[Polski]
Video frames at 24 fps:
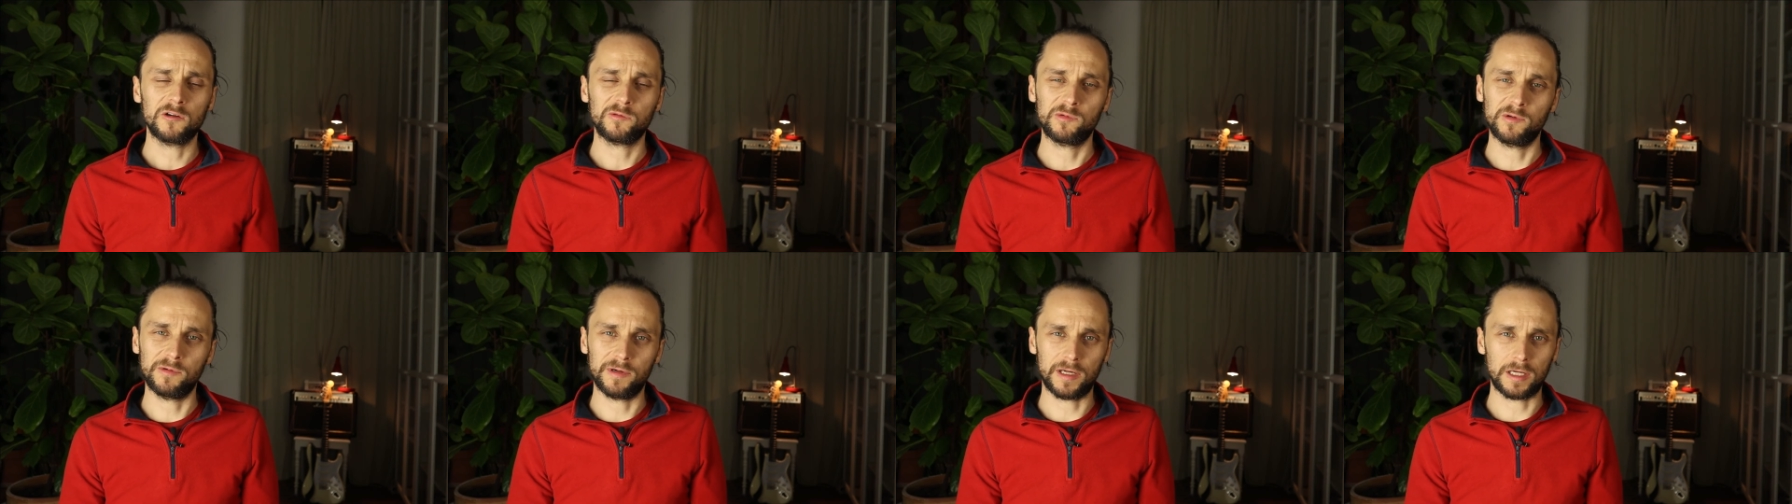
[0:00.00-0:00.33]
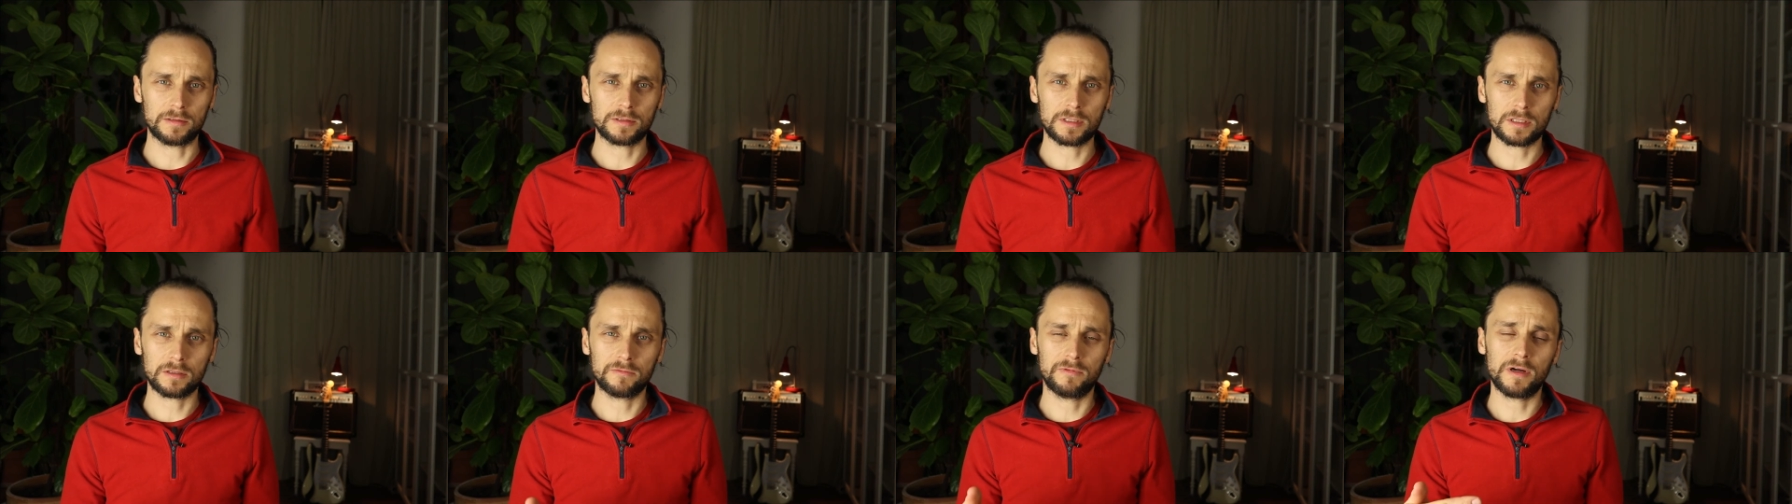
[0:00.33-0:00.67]

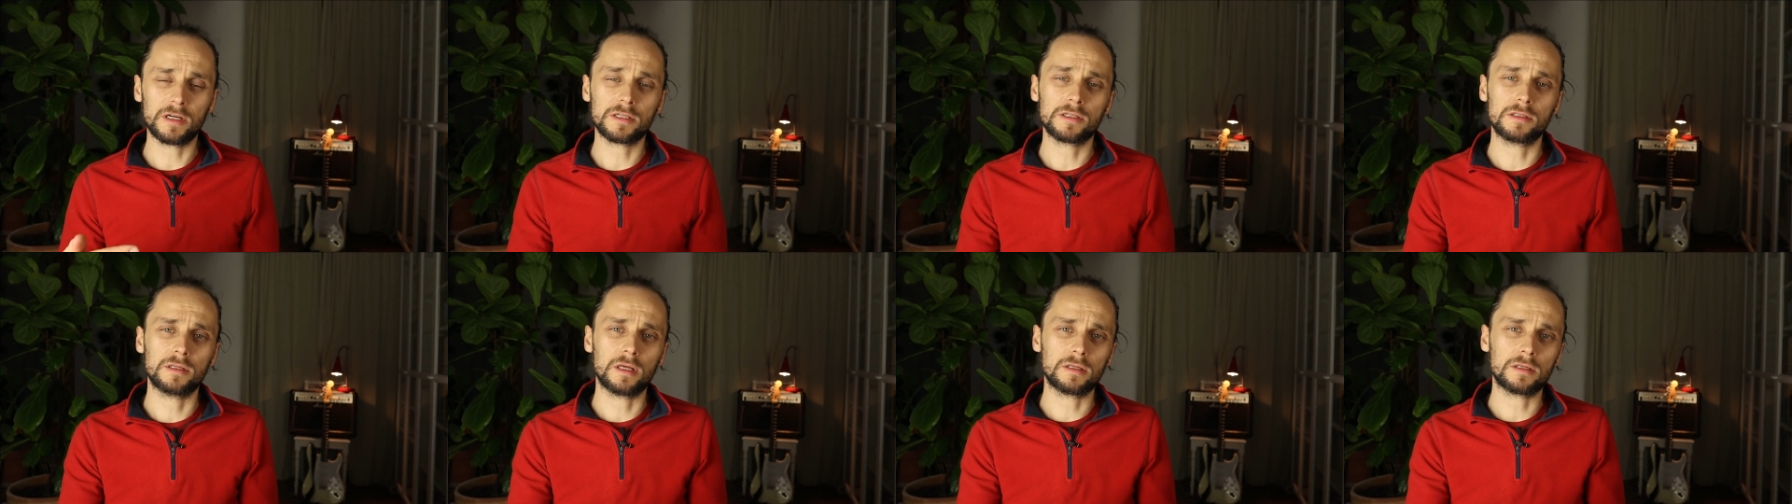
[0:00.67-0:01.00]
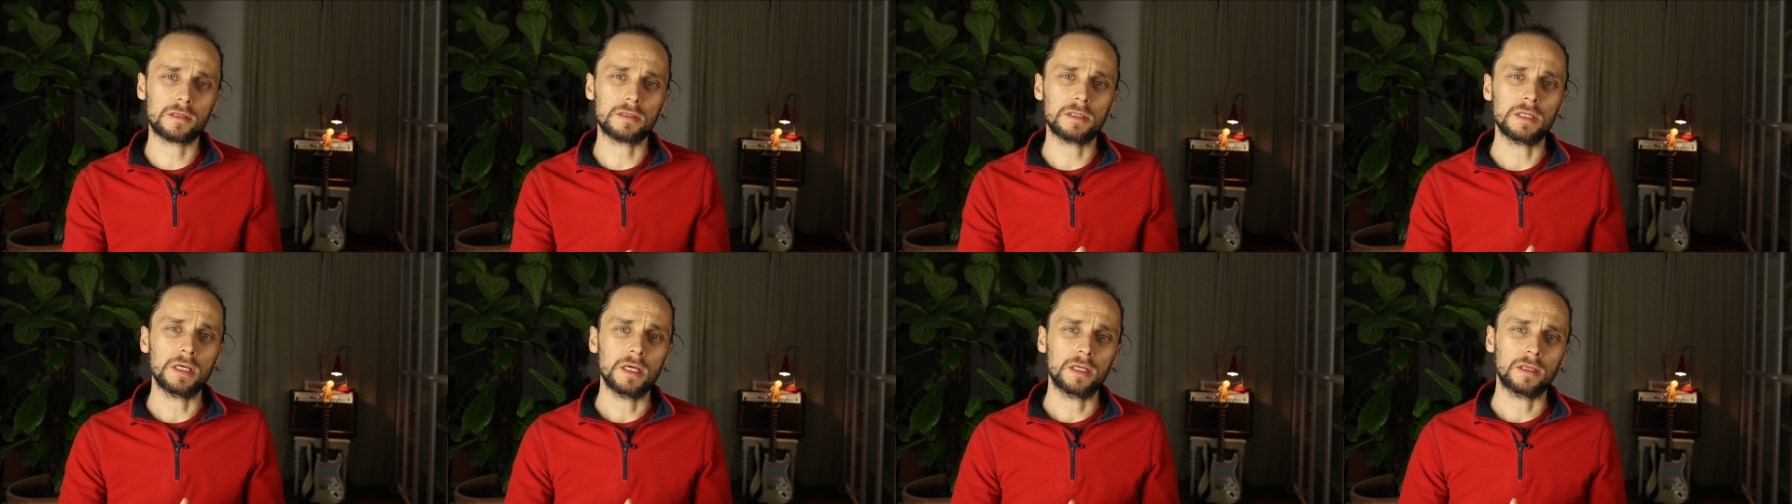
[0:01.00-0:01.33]
wpływających właśnie na
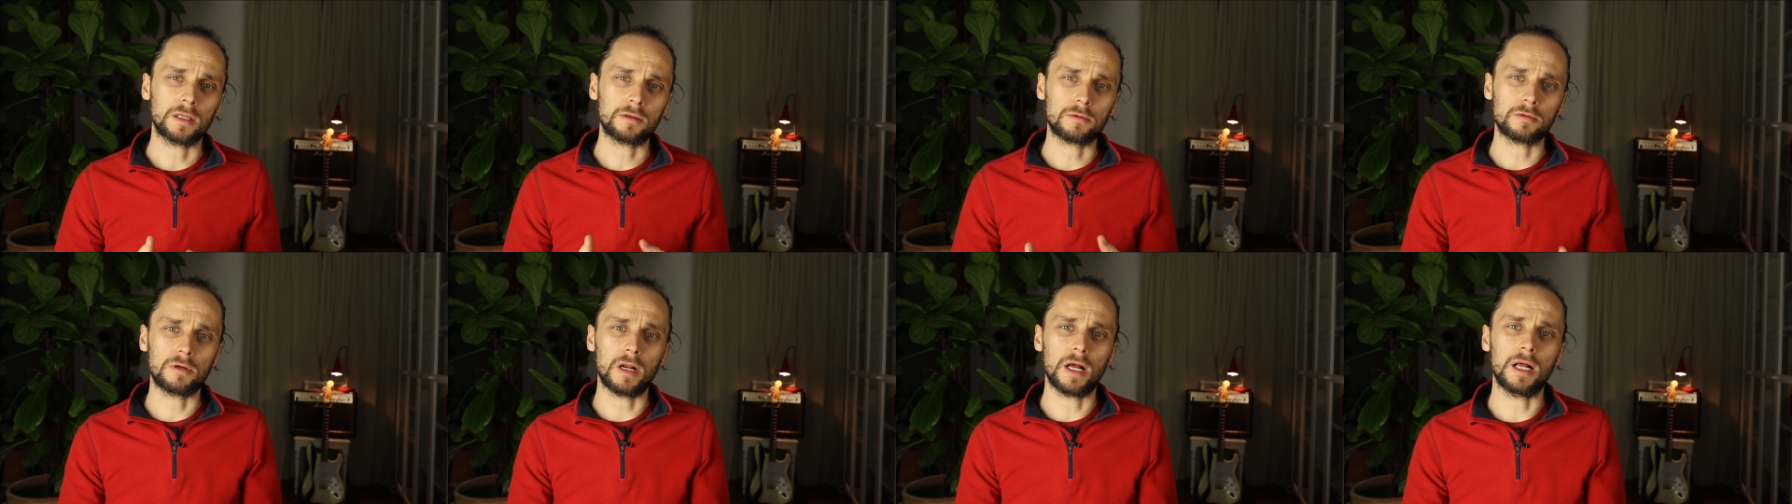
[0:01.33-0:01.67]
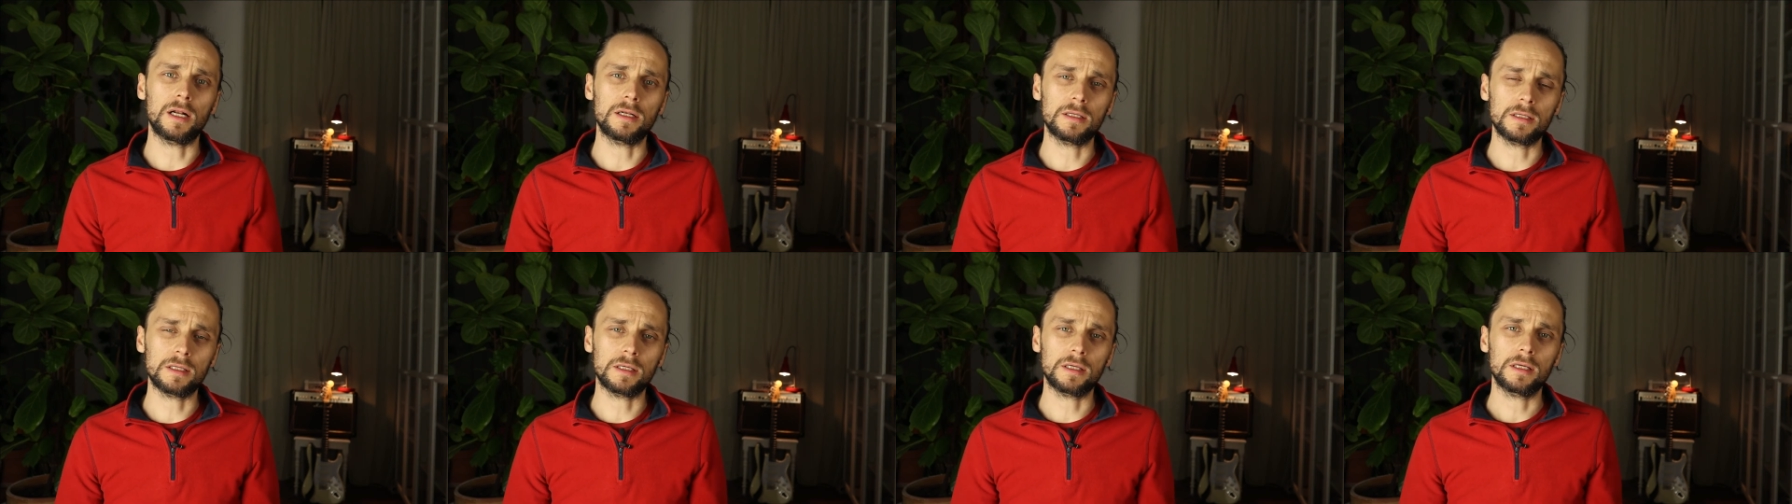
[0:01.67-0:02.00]
ten
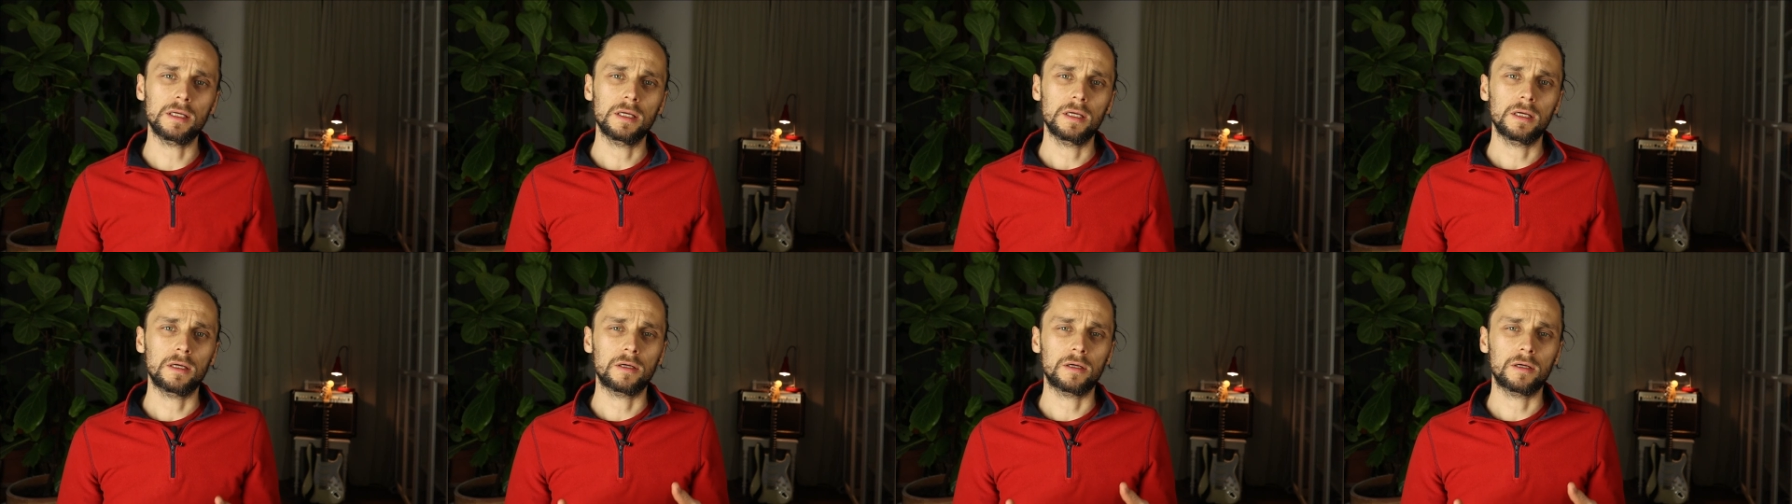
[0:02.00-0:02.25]
naturalny